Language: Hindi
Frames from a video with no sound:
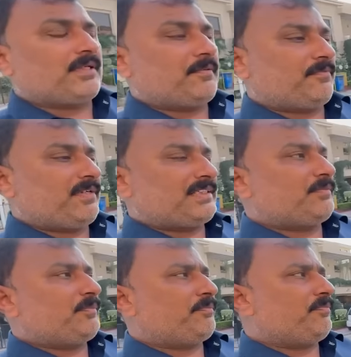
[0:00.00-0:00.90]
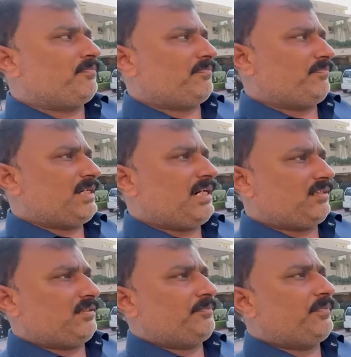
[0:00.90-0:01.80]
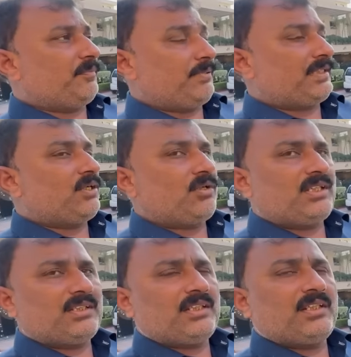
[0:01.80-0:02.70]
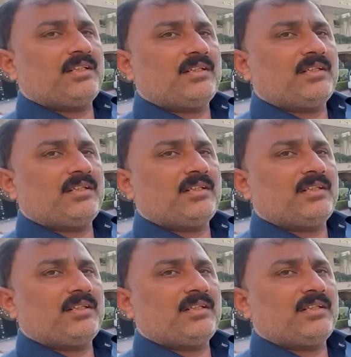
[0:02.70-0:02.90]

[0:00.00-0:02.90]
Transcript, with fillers: फैमिली वालों के साथ बाहर का पता होना चाहिए